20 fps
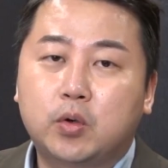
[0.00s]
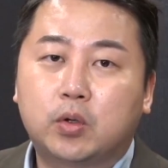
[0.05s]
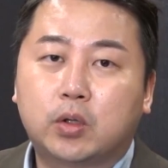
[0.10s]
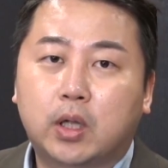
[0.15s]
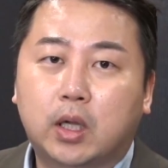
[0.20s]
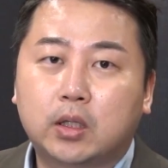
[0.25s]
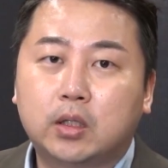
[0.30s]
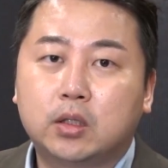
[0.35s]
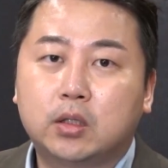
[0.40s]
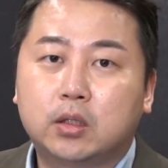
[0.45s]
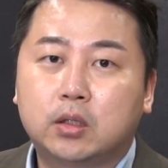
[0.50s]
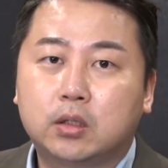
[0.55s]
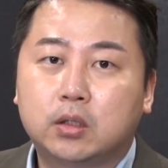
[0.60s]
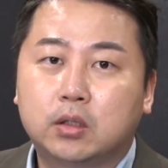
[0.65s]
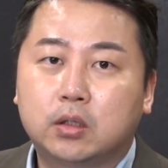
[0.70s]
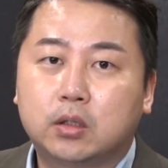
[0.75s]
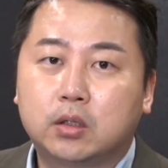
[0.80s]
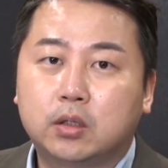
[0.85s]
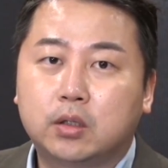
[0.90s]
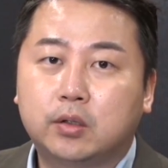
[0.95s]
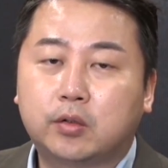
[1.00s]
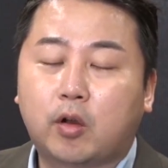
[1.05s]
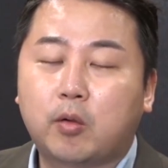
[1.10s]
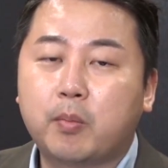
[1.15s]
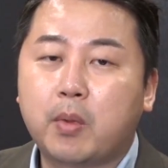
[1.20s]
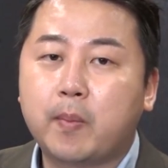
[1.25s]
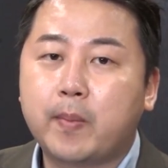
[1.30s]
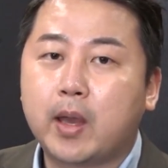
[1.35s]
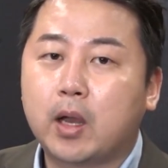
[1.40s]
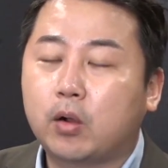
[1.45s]
아들이
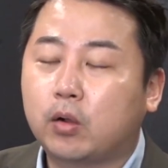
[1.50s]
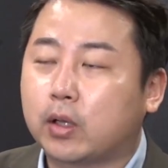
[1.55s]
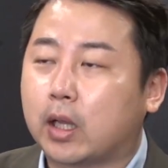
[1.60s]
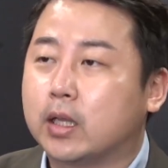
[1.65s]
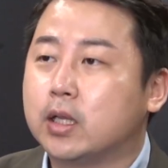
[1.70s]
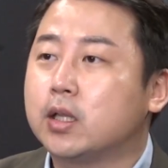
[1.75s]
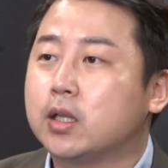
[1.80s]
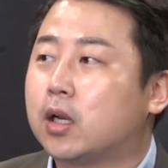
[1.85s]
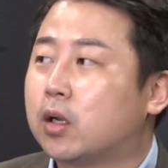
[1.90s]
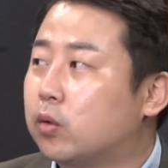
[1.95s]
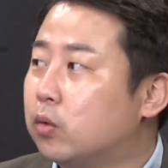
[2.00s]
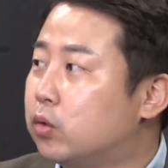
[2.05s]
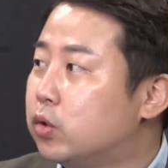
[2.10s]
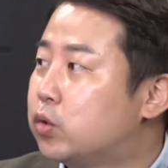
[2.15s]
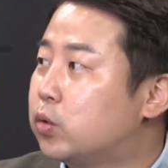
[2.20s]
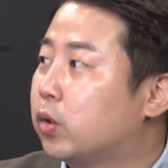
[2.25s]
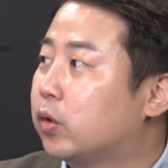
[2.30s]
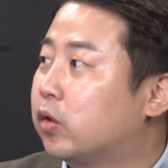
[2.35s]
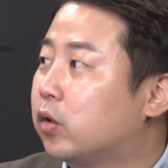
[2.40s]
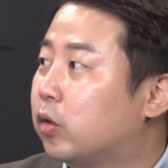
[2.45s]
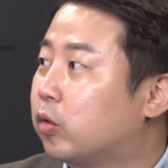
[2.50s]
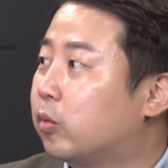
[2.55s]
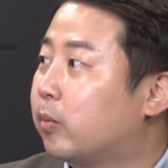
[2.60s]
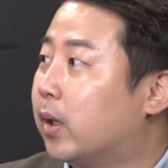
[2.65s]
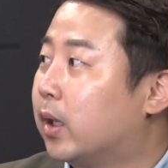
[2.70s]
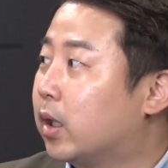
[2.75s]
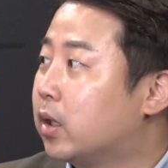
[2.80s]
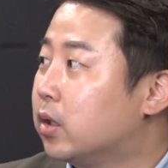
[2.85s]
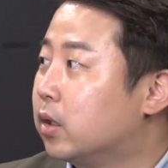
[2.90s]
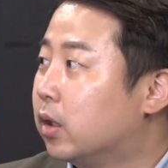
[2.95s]
성매매한 건 아니다라고 그쪽에서 계속
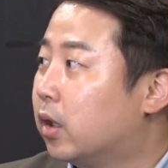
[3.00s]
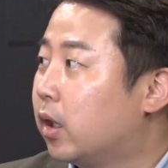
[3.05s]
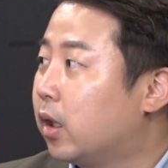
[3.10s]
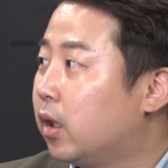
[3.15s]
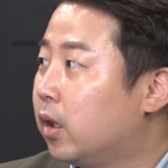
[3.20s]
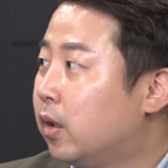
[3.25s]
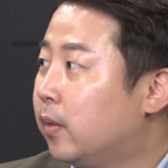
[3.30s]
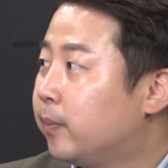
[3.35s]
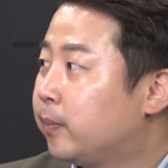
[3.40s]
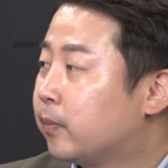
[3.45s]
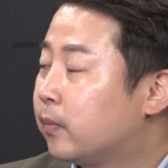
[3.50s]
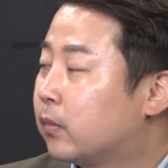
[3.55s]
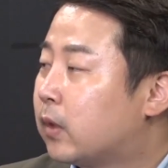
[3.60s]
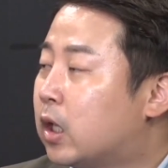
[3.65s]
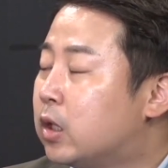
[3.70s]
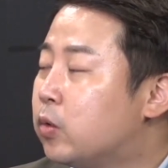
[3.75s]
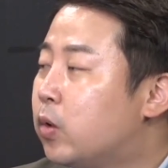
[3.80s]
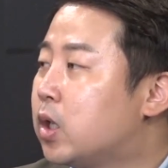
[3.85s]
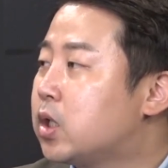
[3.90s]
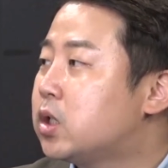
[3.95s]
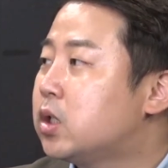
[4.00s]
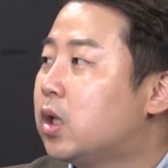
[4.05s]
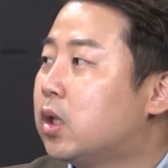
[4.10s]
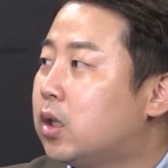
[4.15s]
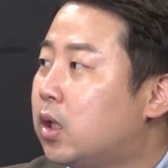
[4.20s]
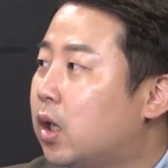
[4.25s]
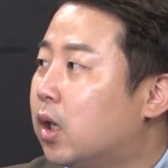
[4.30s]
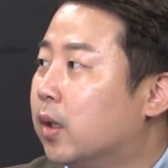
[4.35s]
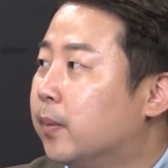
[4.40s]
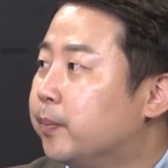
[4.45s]
말했는데 나는
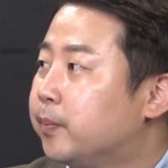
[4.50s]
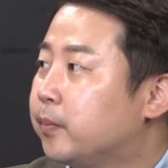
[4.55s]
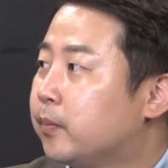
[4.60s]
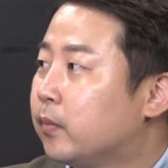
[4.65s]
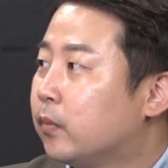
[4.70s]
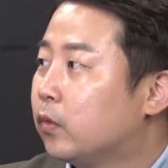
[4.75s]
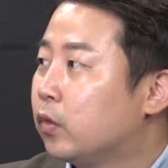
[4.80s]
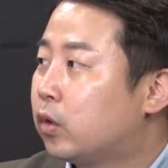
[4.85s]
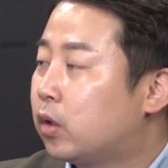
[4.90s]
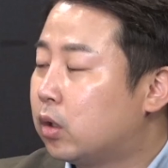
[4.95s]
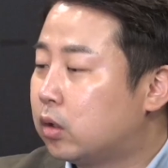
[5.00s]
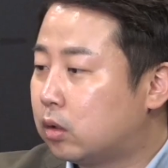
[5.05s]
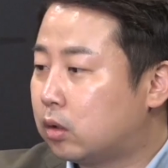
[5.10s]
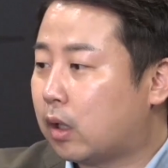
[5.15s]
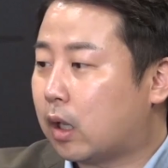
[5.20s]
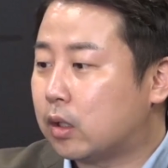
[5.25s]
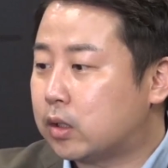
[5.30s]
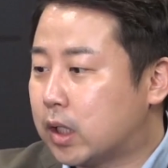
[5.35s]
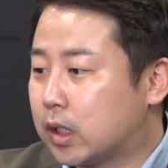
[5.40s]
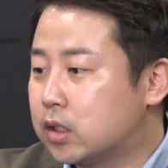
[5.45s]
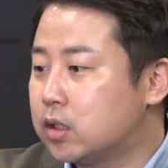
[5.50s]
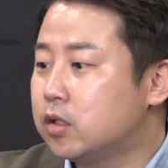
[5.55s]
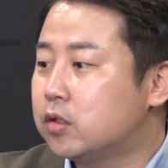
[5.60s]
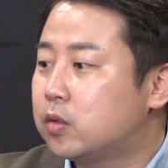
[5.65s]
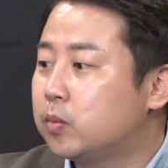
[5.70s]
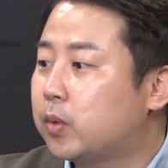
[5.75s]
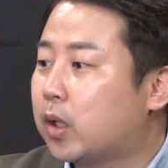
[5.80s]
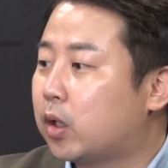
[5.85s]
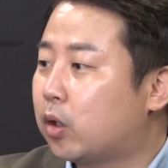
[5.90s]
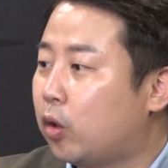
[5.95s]
확신한다. 그러니까 자신
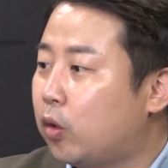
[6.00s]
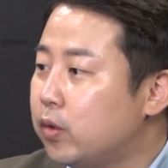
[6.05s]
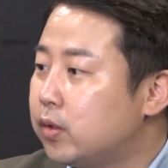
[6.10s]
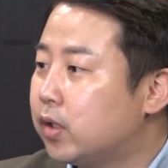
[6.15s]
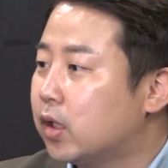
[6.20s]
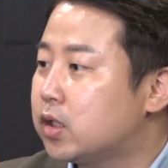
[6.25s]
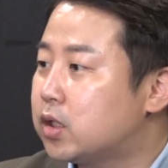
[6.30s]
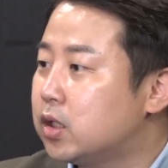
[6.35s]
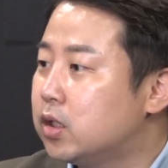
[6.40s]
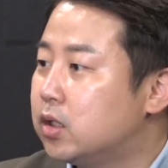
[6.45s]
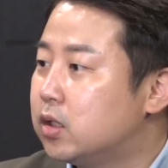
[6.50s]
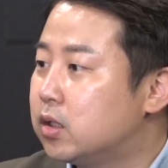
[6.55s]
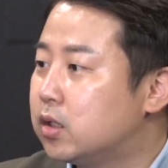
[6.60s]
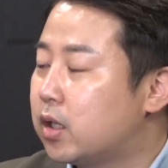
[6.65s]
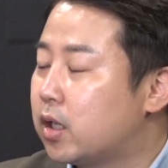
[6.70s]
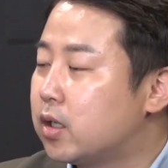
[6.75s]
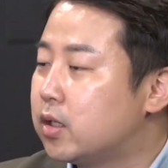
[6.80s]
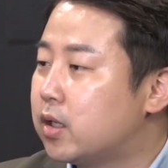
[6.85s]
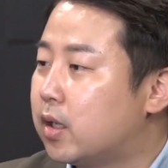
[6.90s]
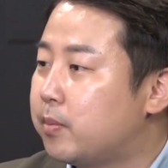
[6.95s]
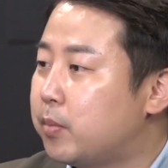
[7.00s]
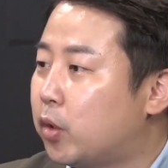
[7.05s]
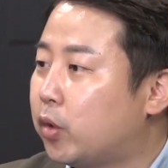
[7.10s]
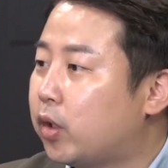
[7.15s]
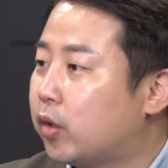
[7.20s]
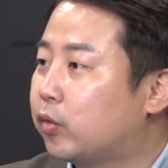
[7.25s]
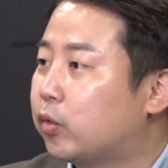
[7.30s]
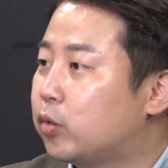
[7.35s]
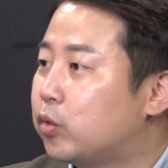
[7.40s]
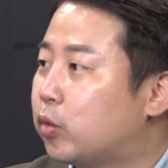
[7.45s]
있으면 나를 허위사실에 의한
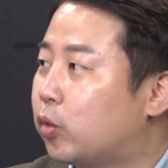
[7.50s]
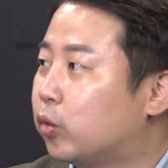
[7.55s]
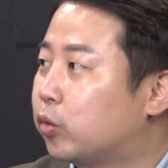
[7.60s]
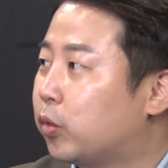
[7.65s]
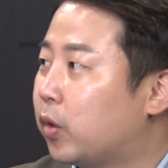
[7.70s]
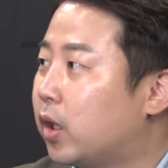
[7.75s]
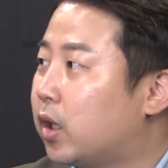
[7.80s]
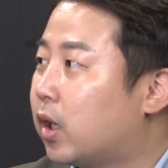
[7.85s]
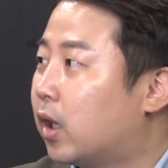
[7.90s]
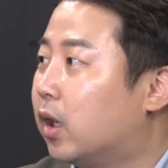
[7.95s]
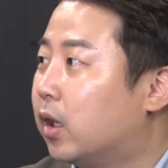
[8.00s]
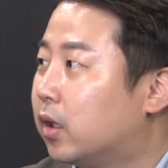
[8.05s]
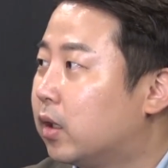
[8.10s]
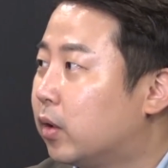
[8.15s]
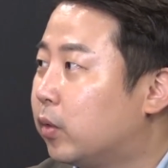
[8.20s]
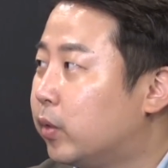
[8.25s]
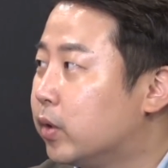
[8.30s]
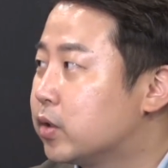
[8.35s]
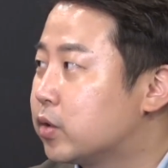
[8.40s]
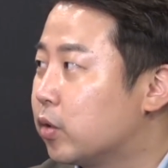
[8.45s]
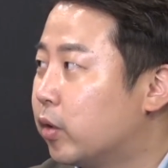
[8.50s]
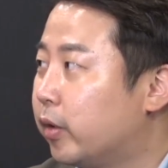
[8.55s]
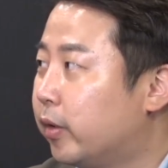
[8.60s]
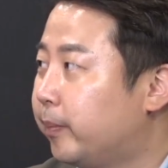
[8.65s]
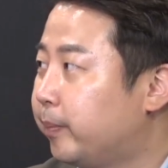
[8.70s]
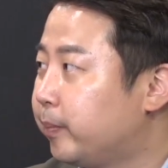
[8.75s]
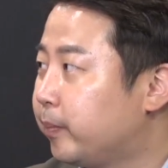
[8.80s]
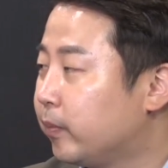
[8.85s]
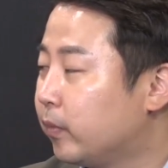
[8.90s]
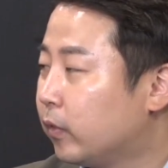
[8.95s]
명예훼손으로 고소해라 라고 네. 했어요.
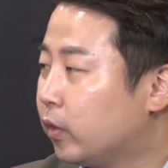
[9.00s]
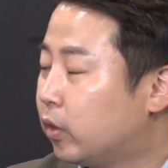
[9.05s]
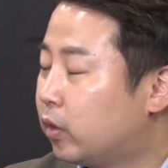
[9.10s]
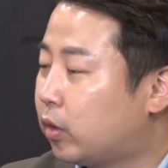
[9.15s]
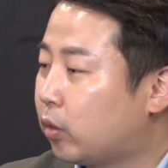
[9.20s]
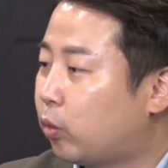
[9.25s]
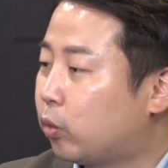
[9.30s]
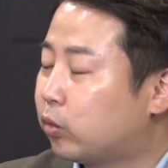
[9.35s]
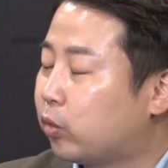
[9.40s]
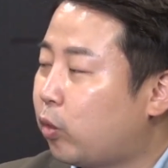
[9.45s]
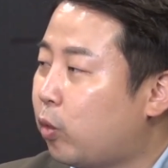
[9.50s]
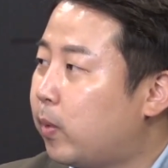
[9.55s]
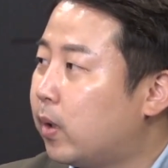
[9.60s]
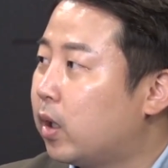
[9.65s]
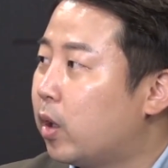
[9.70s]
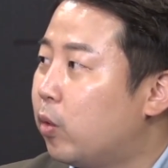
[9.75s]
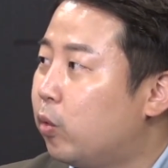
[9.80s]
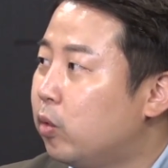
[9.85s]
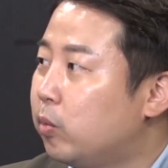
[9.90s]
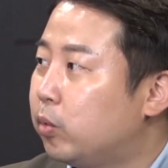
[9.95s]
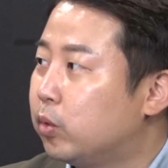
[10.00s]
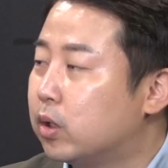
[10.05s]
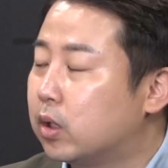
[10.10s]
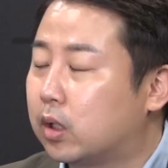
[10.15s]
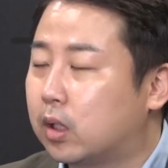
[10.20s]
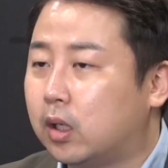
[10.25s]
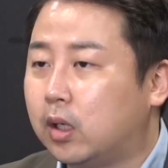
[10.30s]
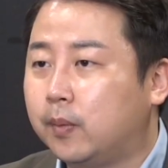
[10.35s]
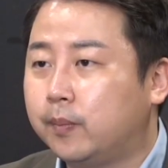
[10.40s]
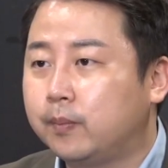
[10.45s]
네. 근데 고소고발 내용을
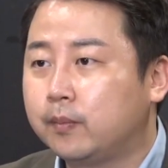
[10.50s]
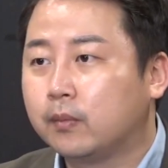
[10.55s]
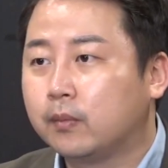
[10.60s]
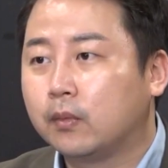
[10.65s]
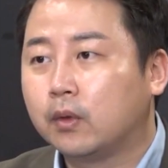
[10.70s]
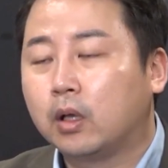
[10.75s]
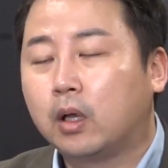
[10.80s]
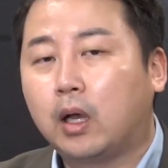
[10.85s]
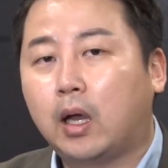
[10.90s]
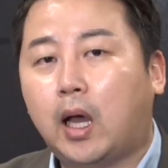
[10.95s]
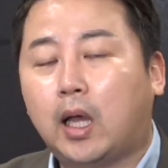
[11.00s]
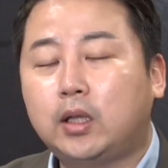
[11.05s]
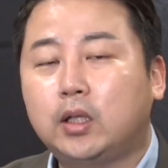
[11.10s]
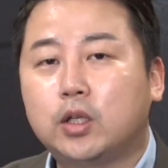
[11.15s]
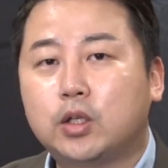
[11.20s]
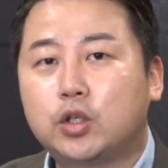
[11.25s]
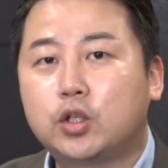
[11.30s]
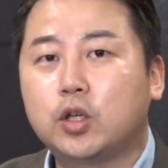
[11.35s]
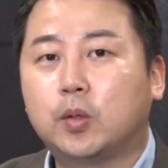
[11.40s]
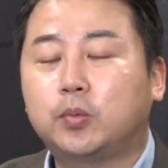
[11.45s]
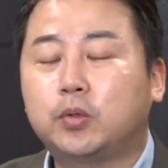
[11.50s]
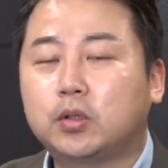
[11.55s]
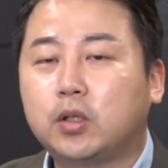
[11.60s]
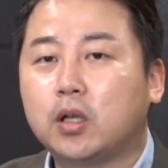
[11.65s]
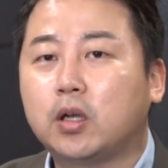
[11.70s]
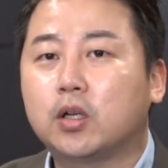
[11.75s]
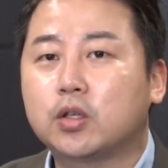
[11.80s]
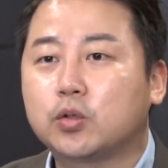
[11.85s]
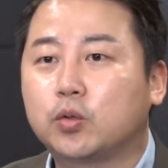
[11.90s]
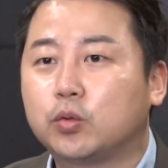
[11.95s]
보니까 아들 취업 특혜
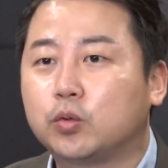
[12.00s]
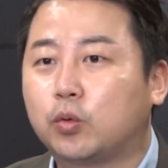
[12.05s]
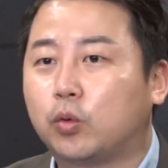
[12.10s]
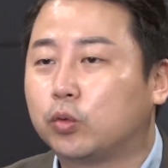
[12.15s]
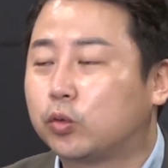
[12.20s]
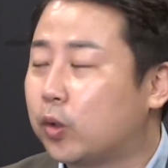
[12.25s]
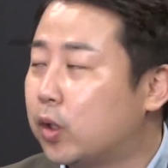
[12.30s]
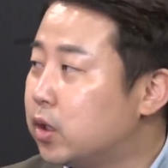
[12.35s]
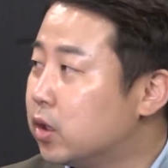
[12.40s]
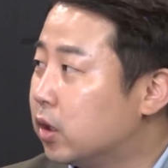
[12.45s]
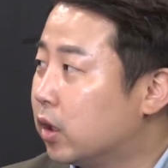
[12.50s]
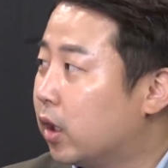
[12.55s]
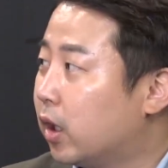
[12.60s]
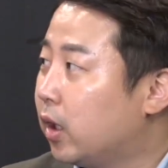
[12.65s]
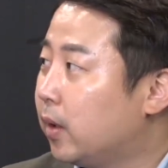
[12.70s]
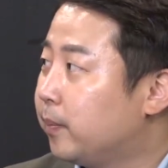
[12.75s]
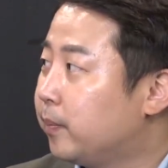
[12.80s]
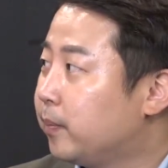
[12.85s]
가지고는 고소했는데